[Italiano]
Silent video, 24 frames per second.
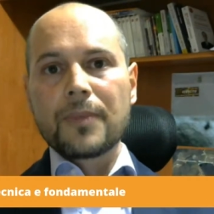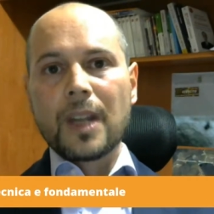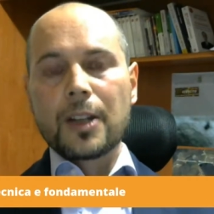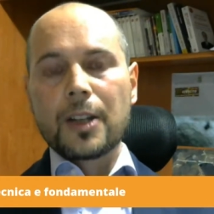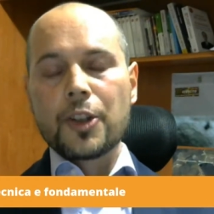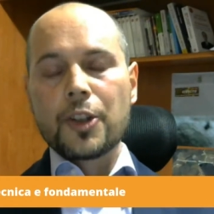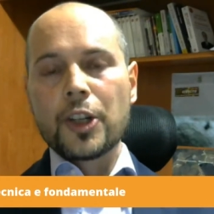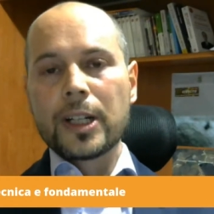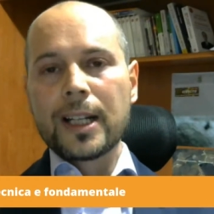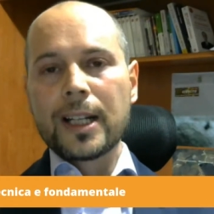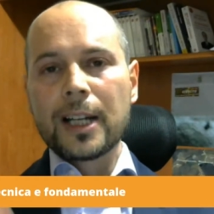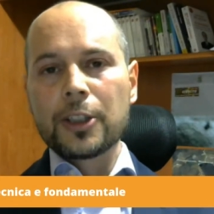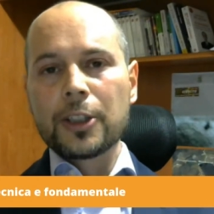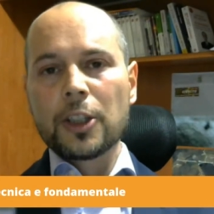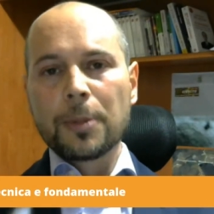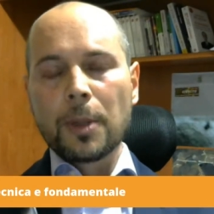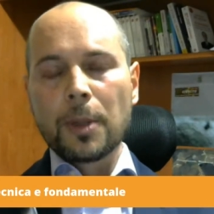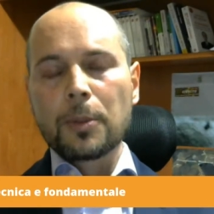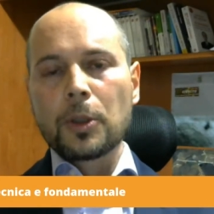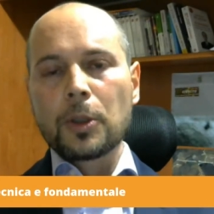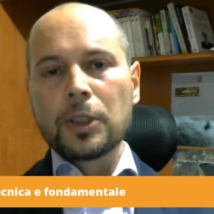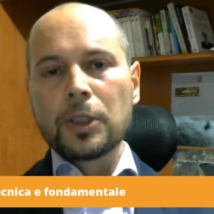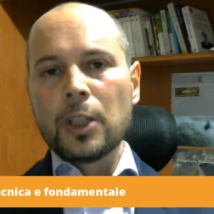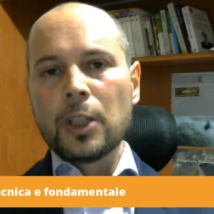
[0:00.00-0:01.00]
cercando
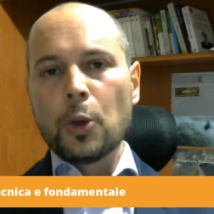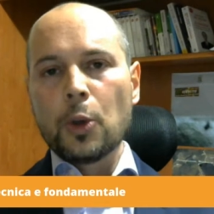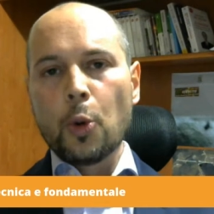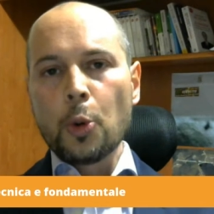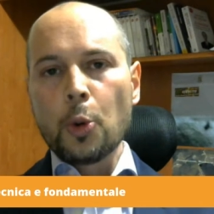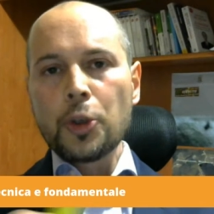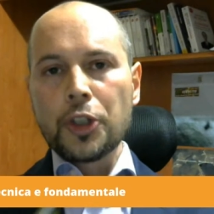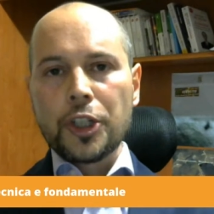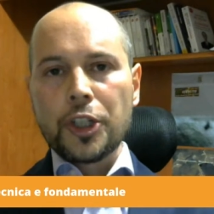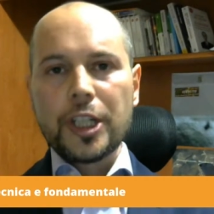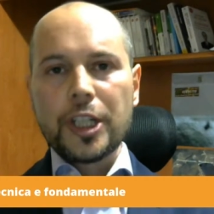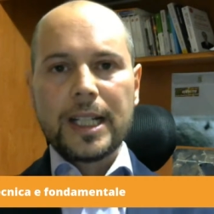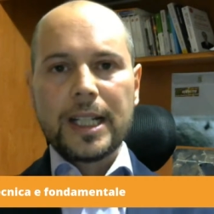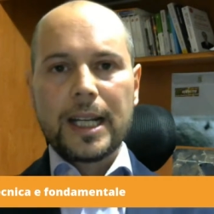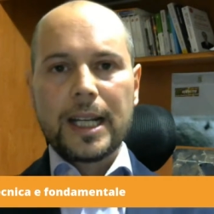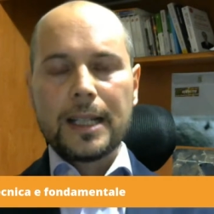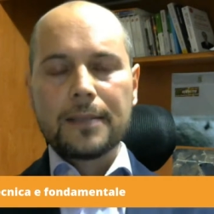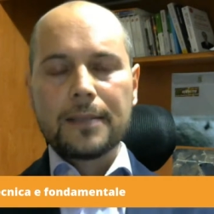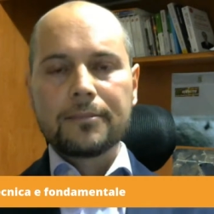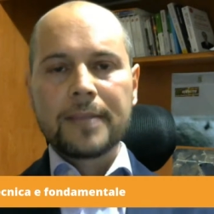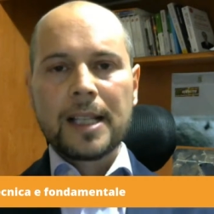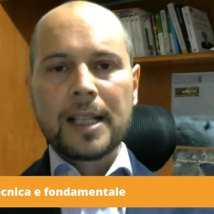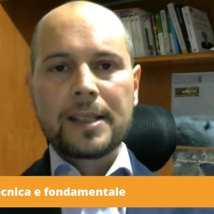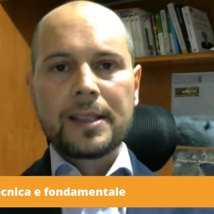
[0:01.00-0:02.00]
proprio di uscire
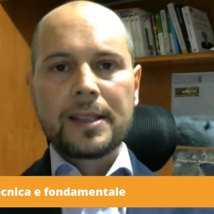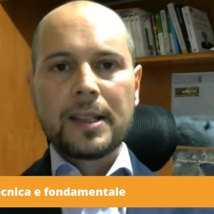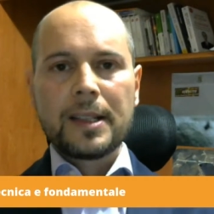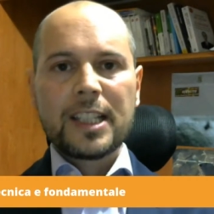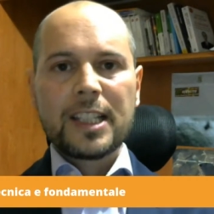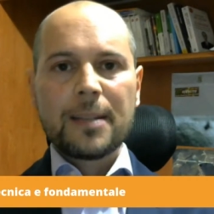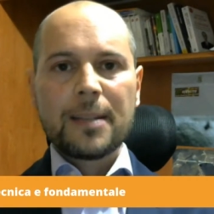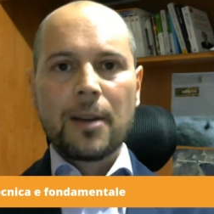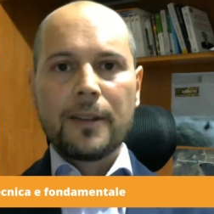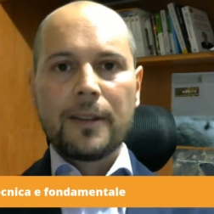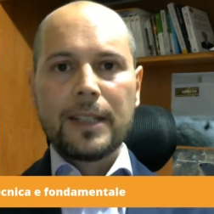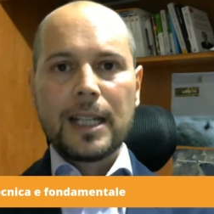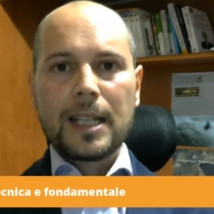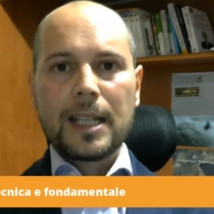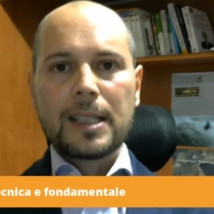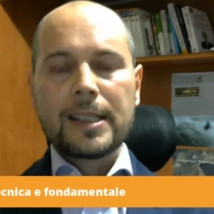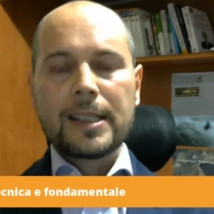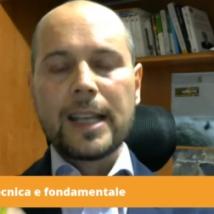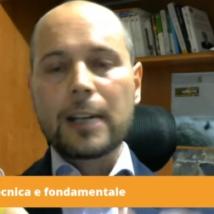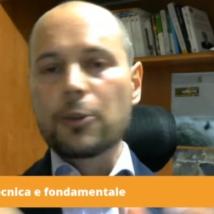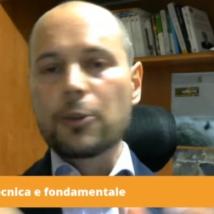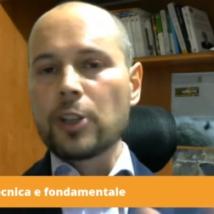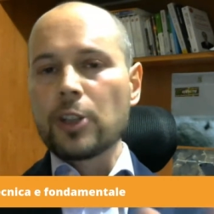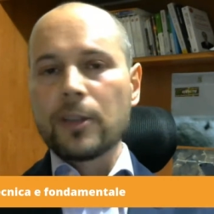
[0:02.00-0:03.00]
dal sistema
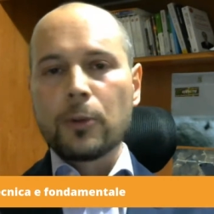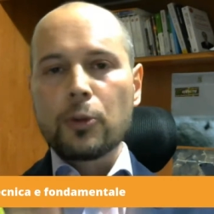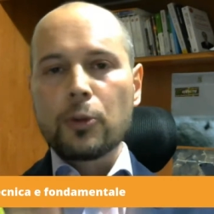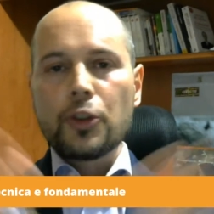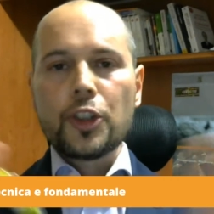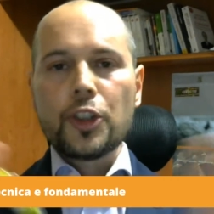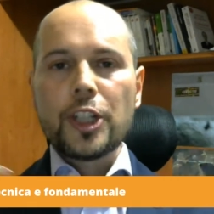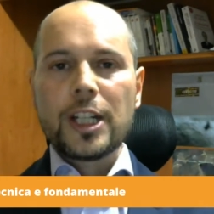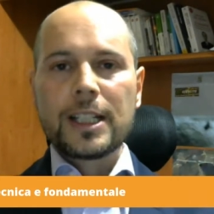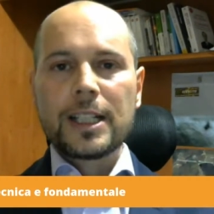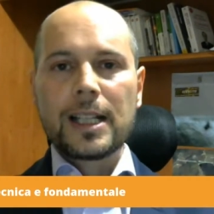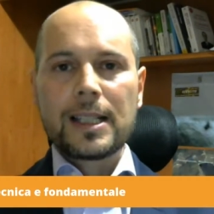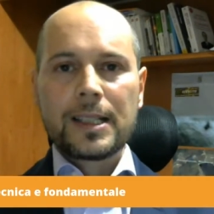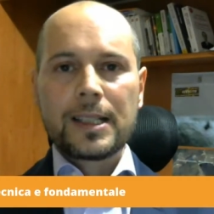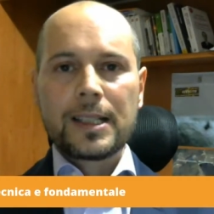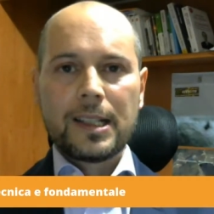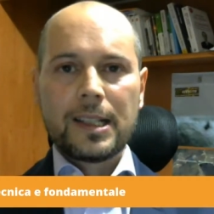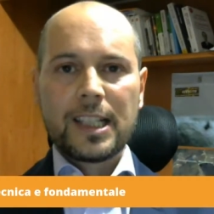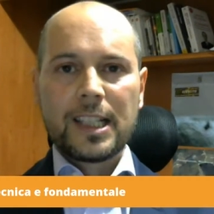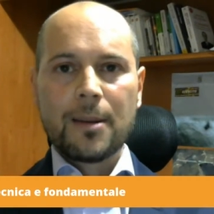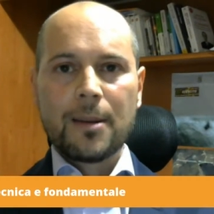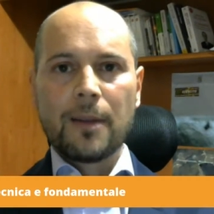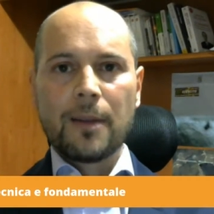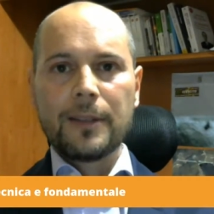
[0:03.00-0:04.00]
finanziario, di fuggire dal
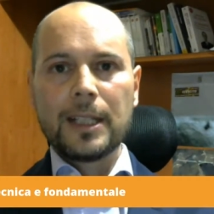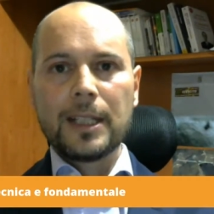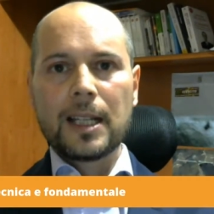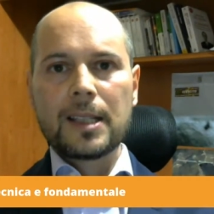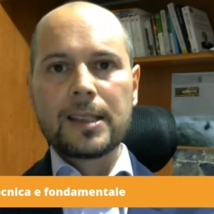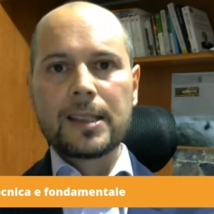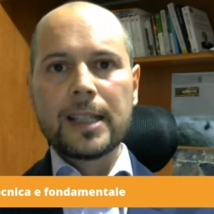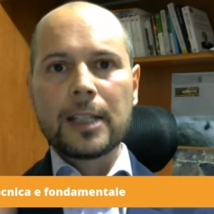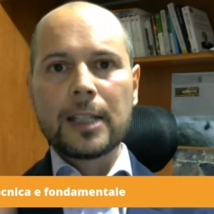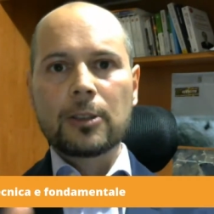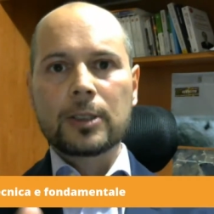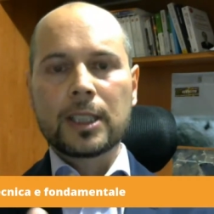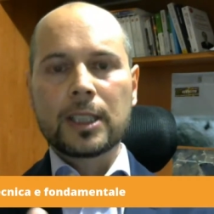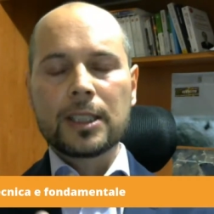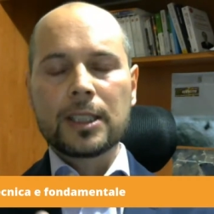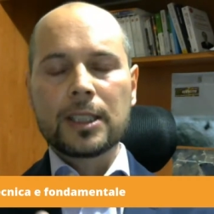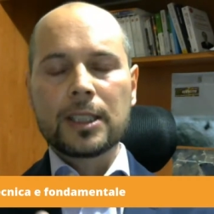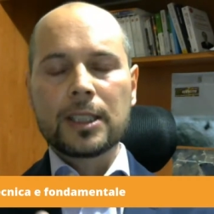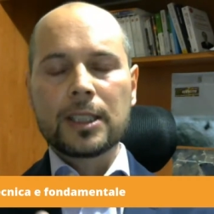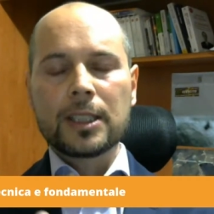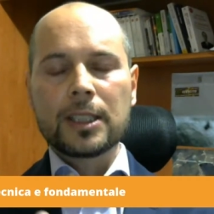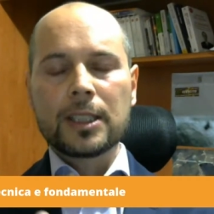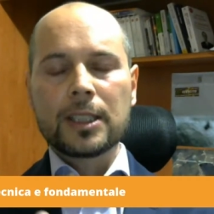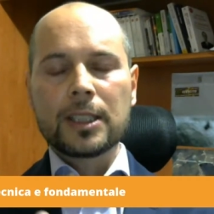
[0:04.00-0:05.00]
sistema finanziario
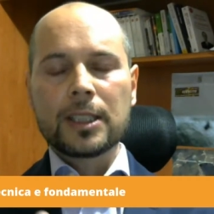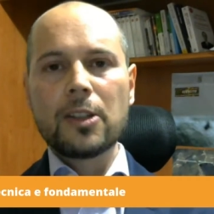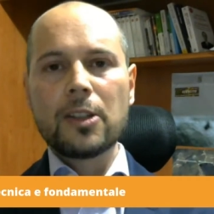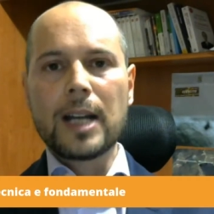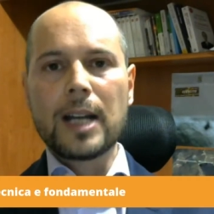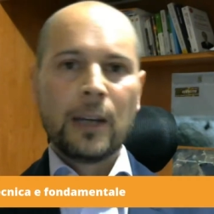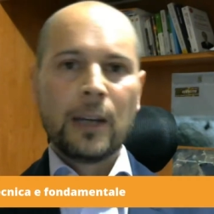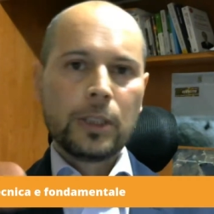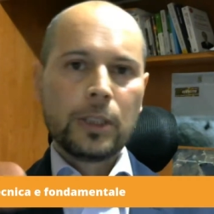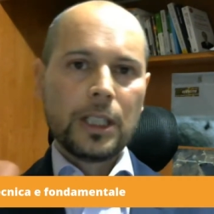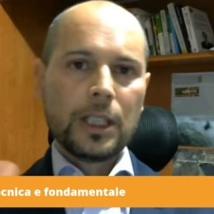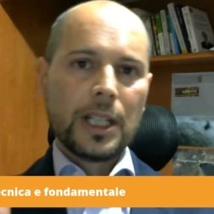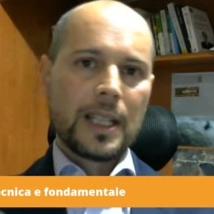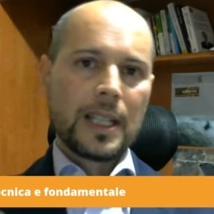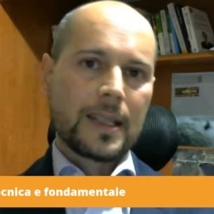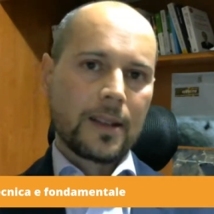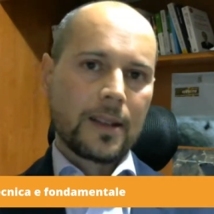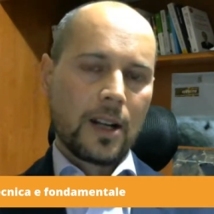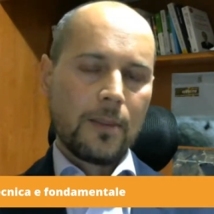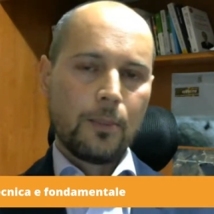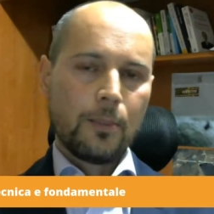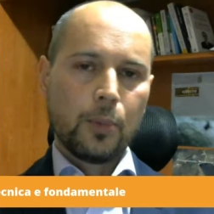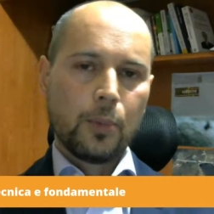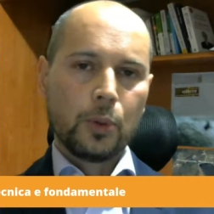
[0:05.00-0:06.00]
tradizionale e
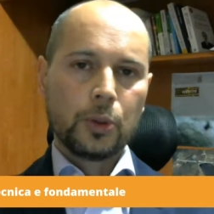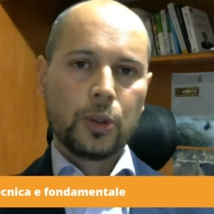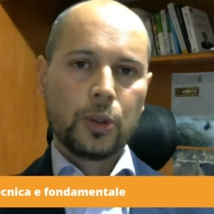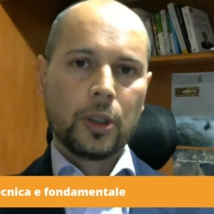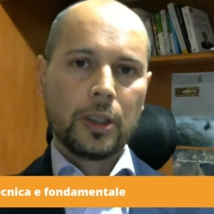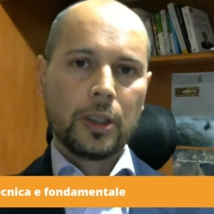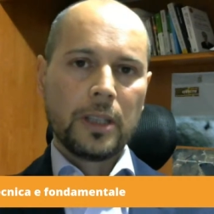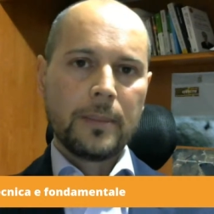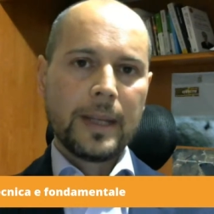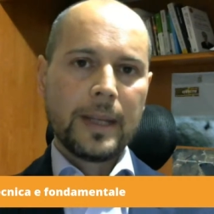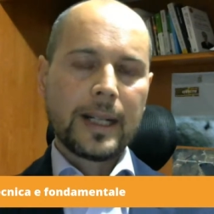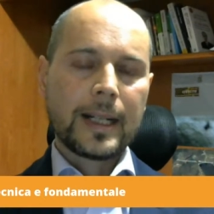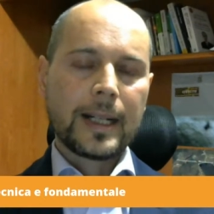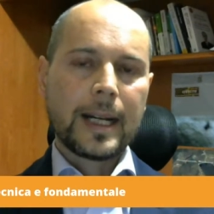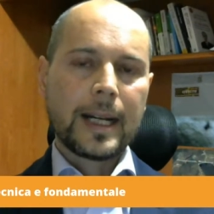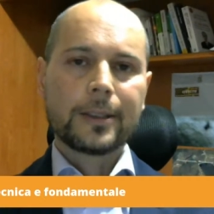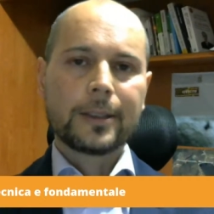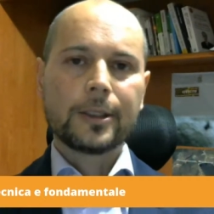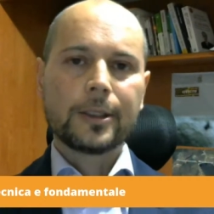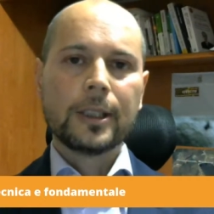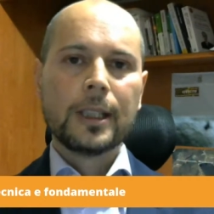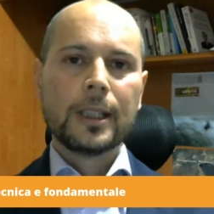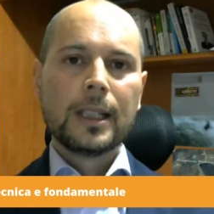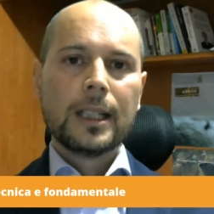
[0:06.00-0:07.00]
utilizzano appunto il
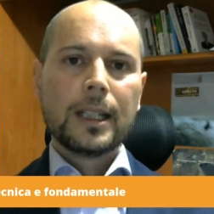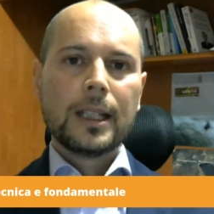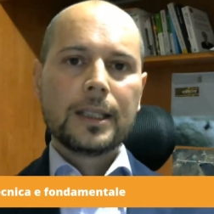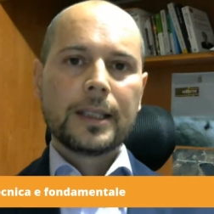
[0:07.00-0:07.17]
mercato